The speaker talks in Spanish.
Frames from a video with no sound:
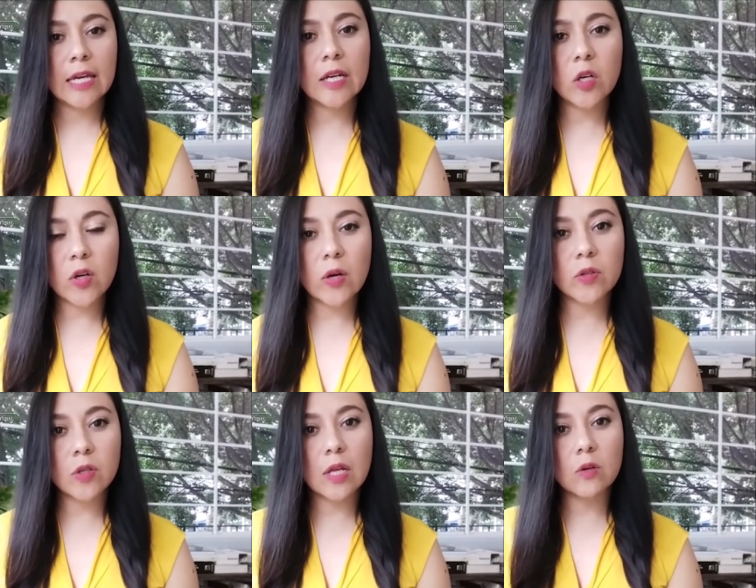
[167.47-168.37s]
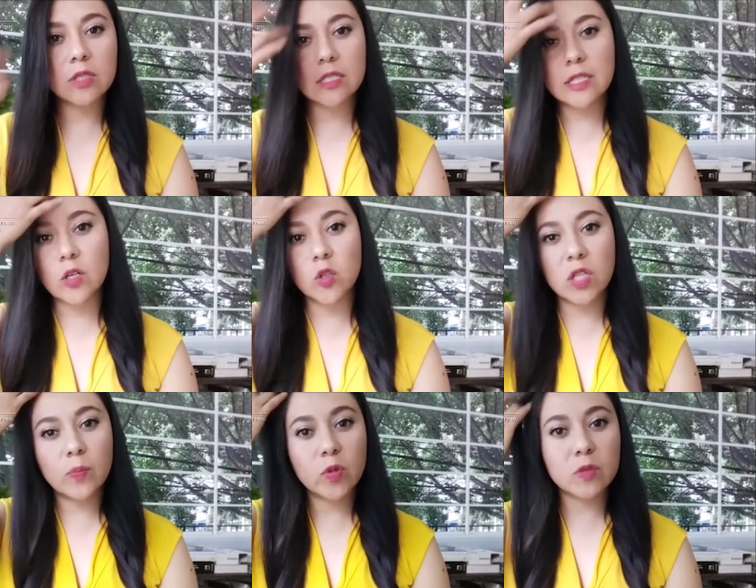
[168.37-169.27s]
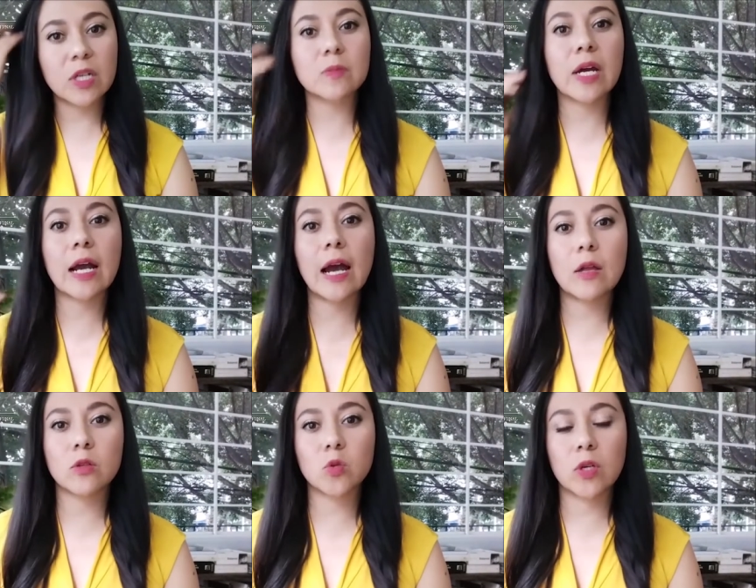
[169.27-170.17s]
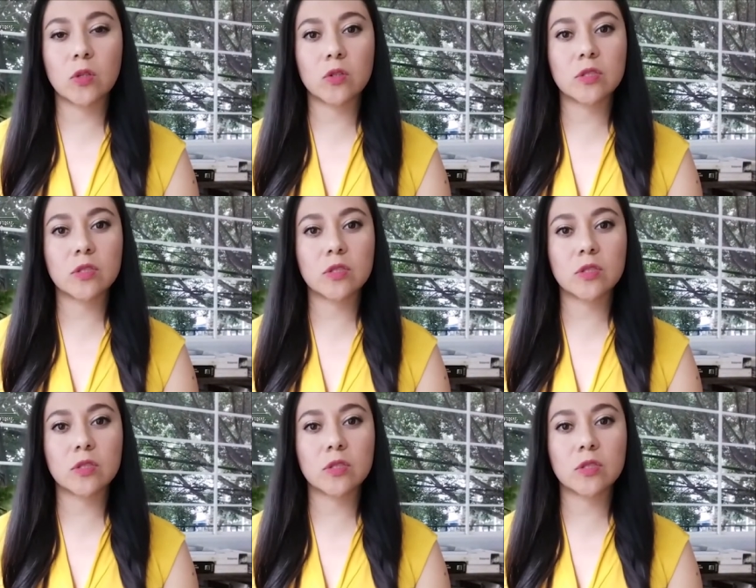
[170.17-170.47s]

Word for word: Y creo que otro de los estereotipos más marcados cuando